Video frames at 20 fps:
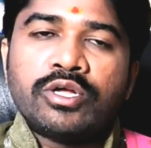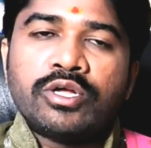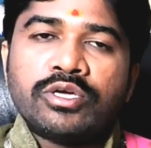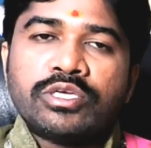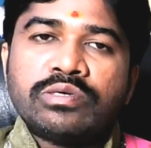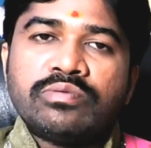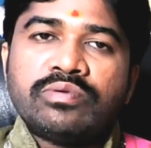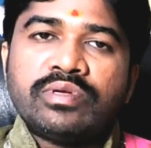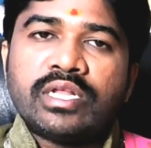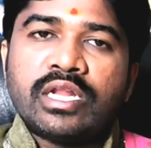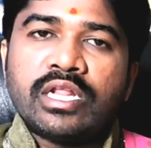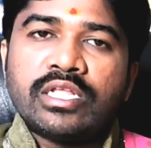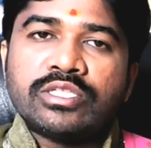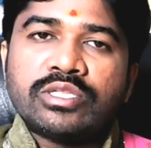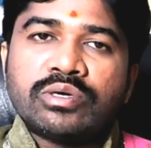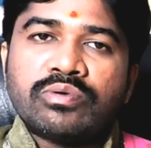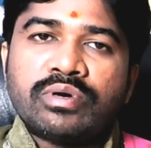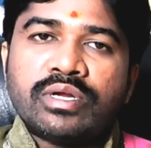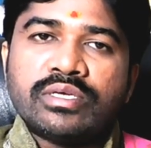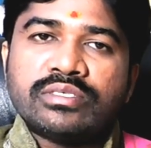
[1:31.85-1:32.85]
ఆరోగ్యం ఈ
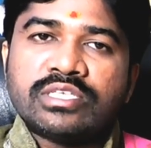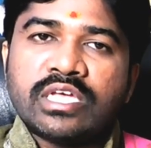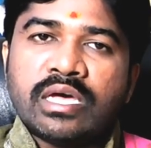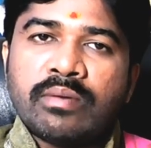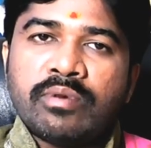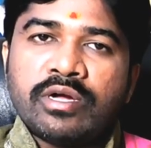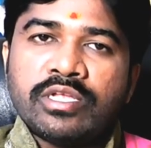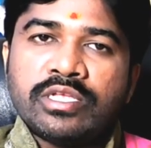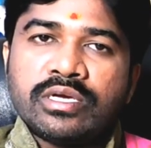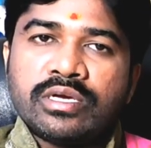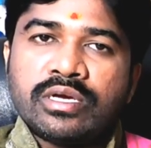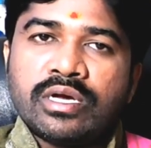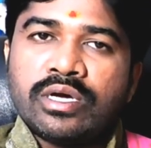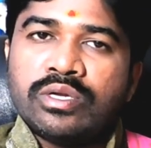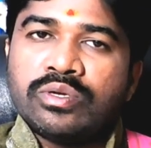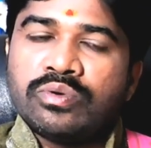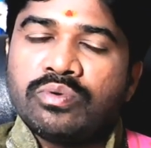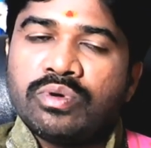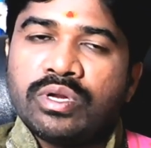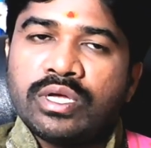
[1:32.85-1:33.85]
నెలంతా కూడా
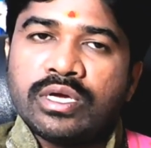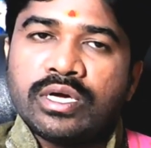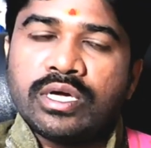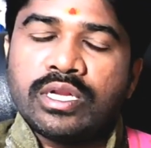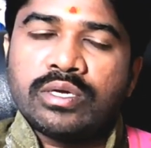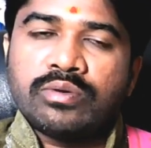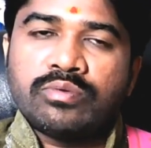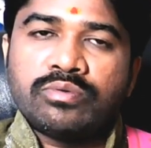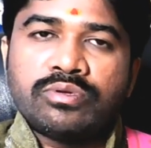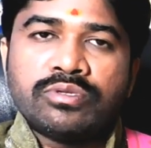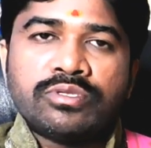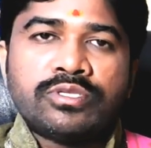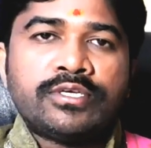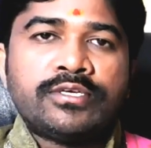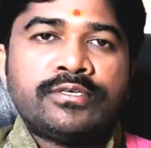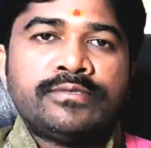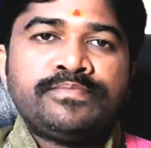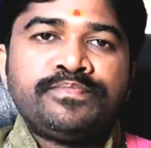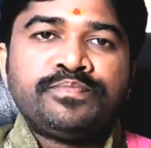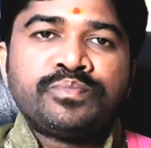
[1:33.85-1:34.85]
సామాన్యంగా అనుకూలంగానే
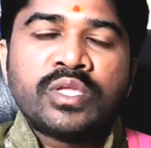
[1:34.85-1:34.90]
ఉంటుంది